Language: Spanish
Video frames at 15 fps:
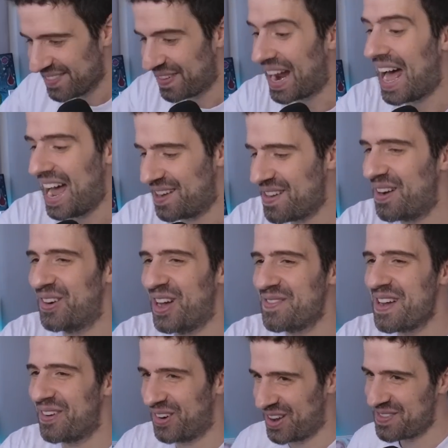ahí me hablo, ahí me
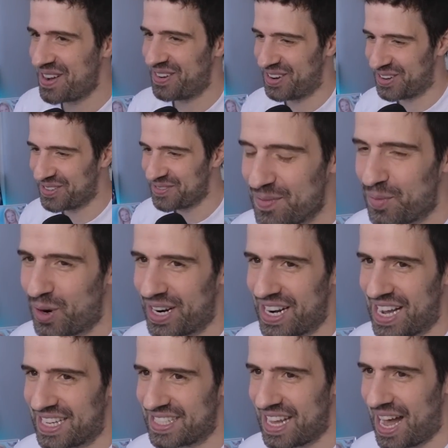hablo ahí me hablo
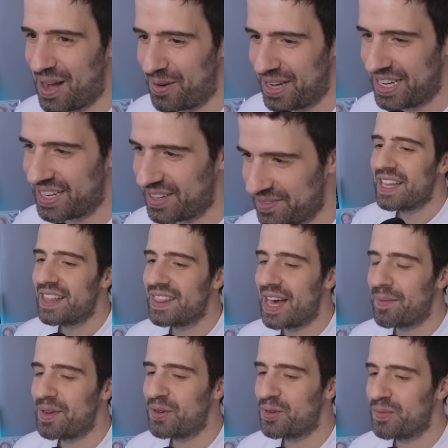Buenas, a ver,
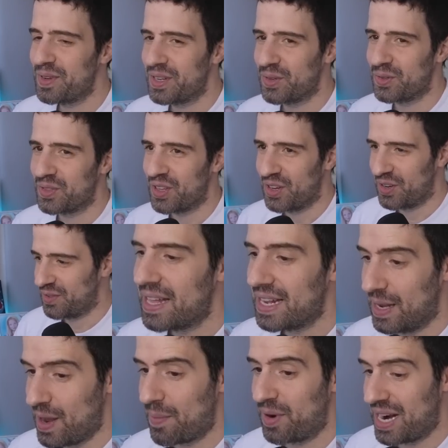dame un minuto.
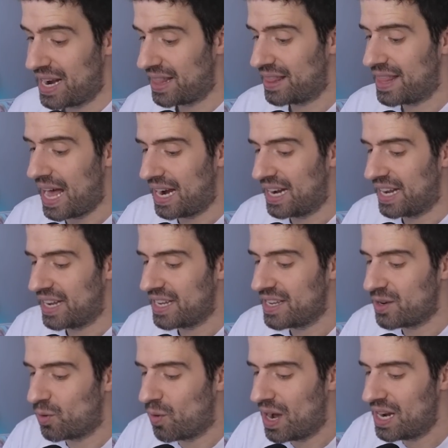Le voy a poner, dale,
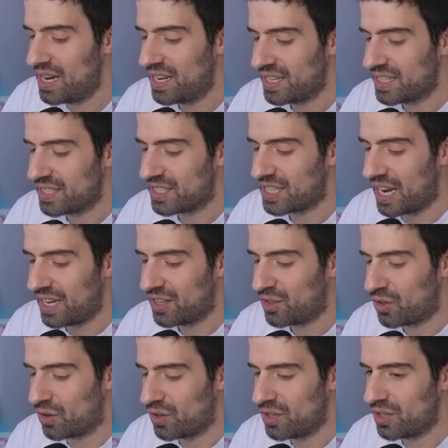igual Igual, ya
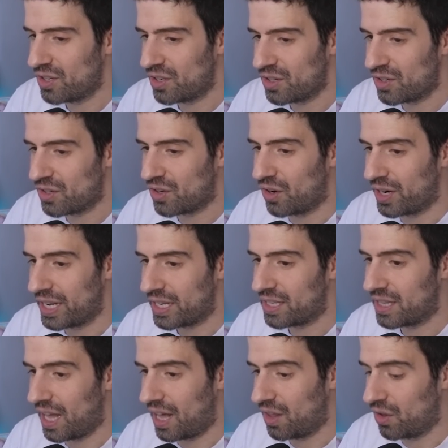estoy
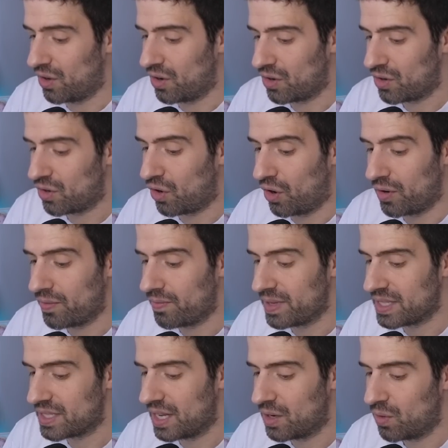conectado con mi
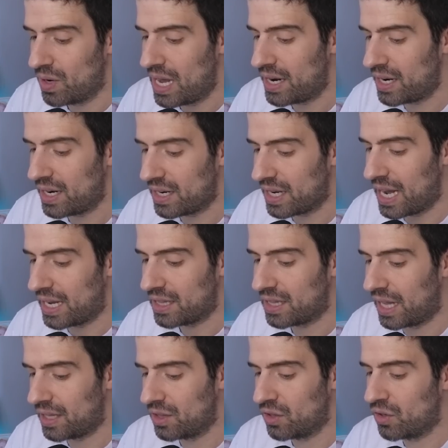celular
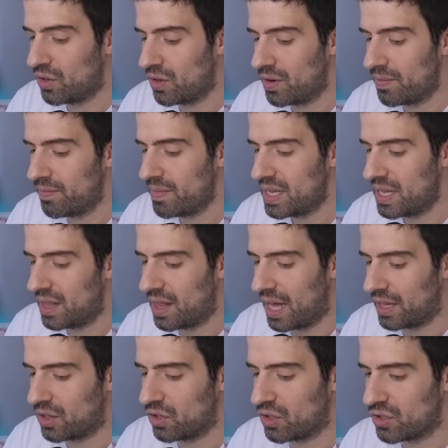gastando mis
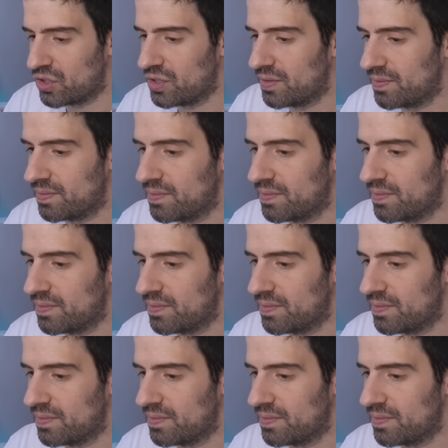datos.